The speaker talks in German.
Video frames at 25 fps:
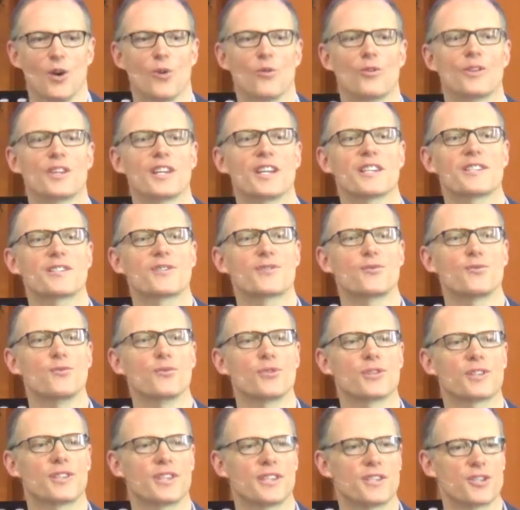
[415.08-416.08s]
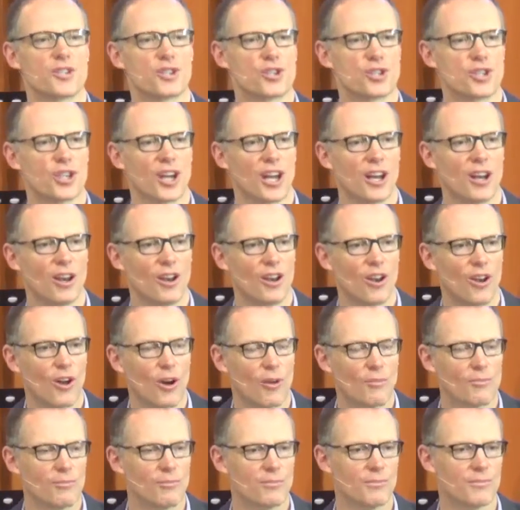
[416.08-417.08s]
Und jetzt such den
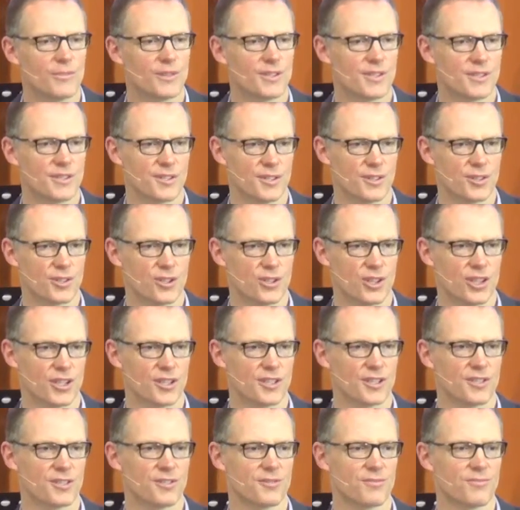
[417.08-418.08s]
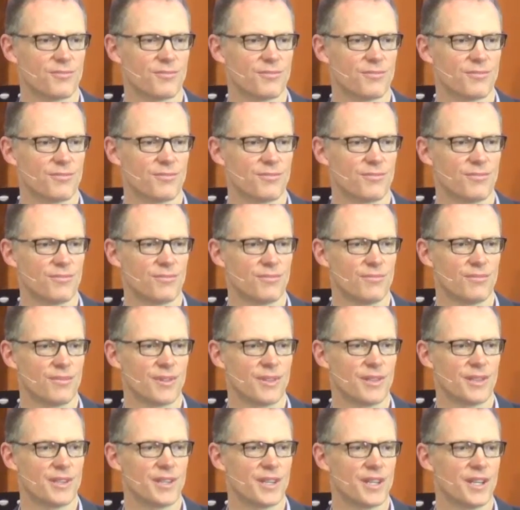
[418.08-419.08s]
Shalom dieser Stadt.
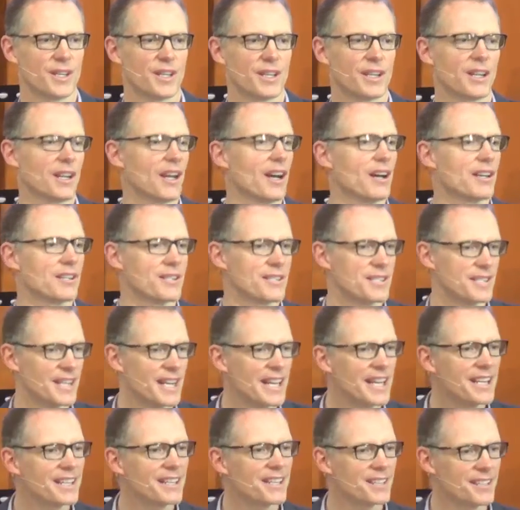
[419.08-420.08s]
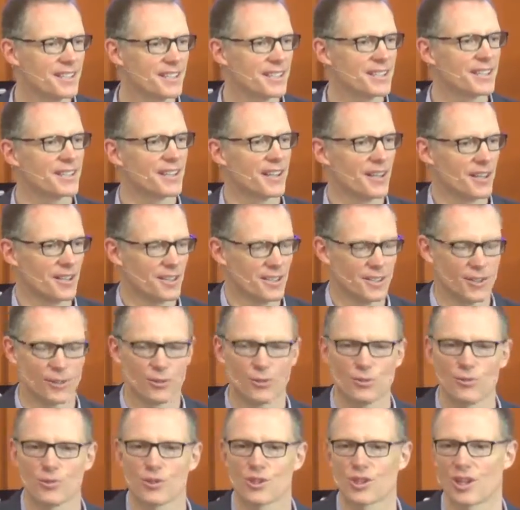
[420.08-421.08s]
Klar, sehne dich nach
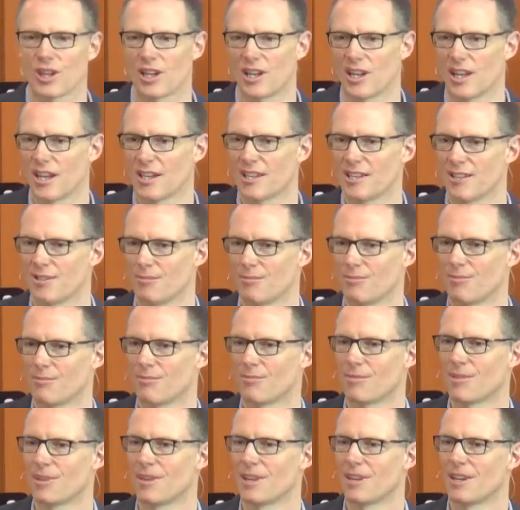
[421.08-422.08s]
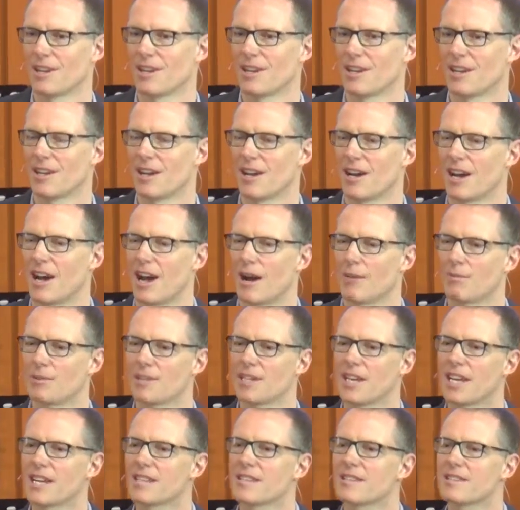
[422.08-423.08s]
Jerusalem, aber
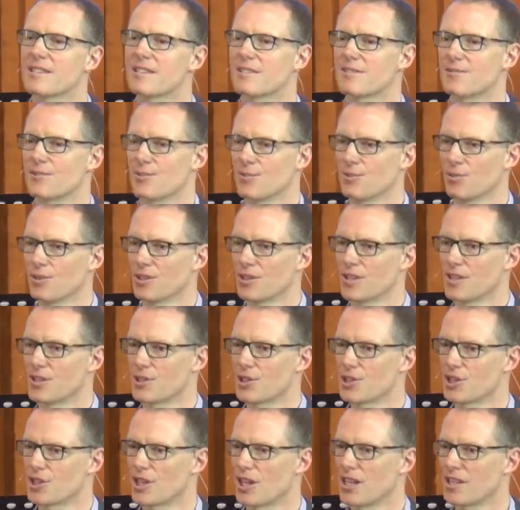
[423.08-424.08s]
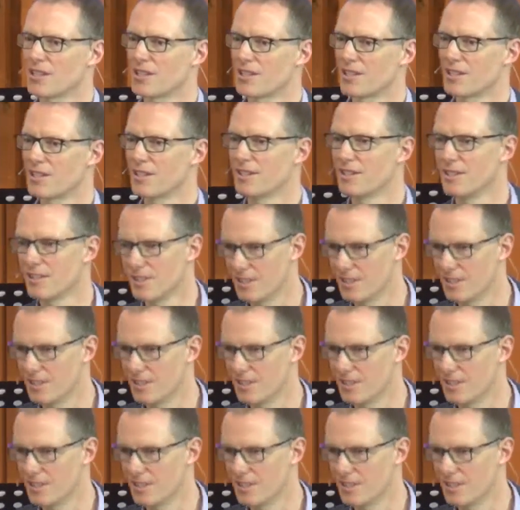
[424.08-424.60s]
jetzt suche den Stadt,